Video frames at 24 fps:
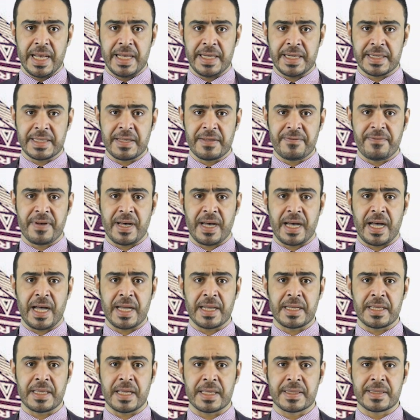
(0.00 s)
يرتفع
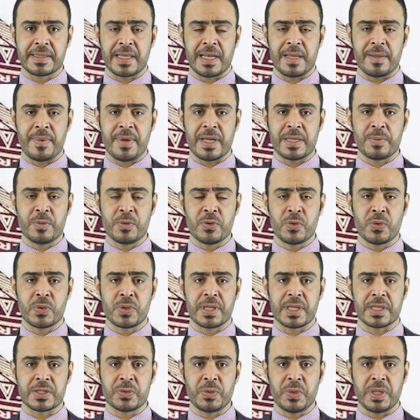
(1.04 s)
عدد الطلبات منذ
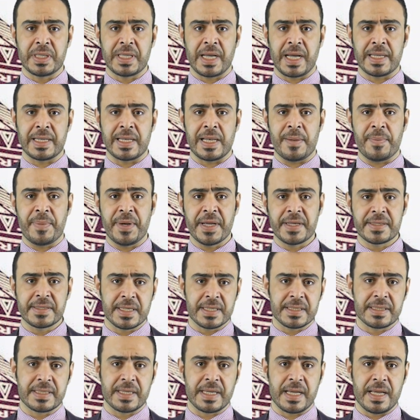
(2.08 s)
التصويت على
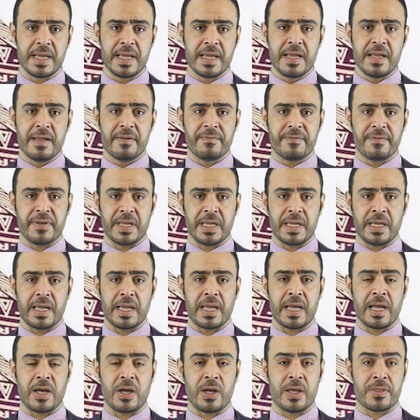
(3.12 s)
البريكسيت
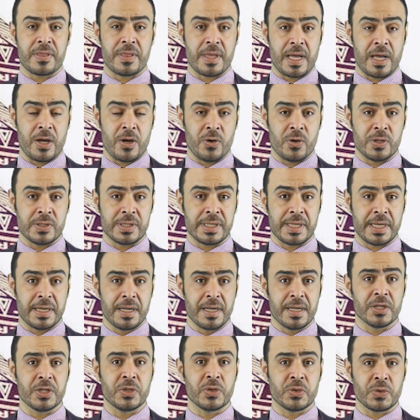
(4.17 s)
في
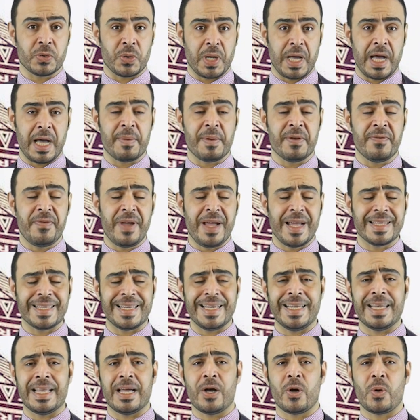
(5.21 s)
حزيران يونيو العام الفائت
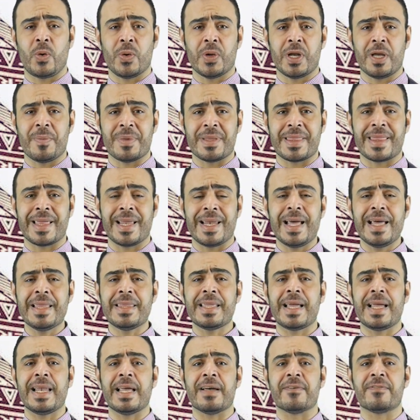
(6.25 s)
إلى قرابة
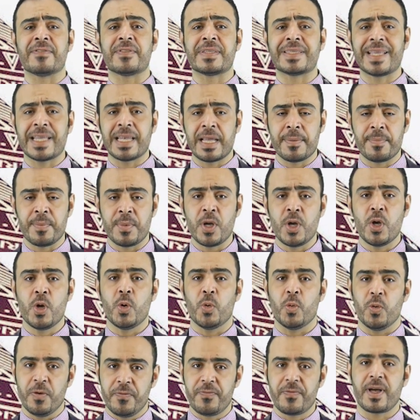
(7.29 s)
3000 طلب
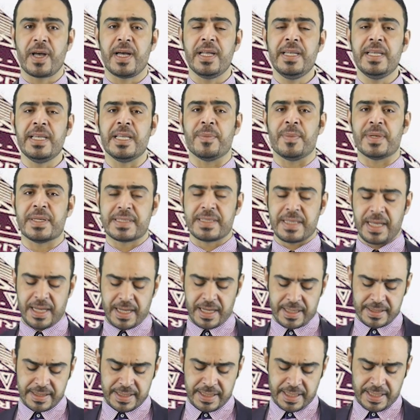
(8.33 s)
وفقا
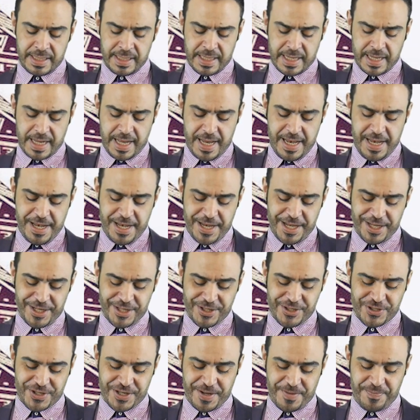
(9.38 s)
لمصلحة
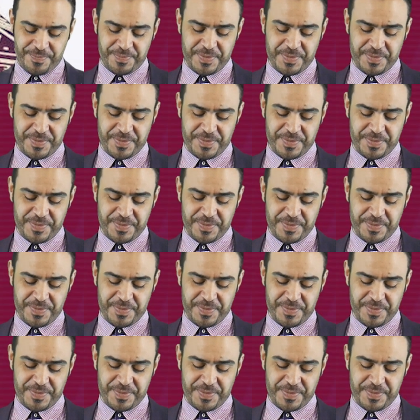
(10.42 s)
الهجرة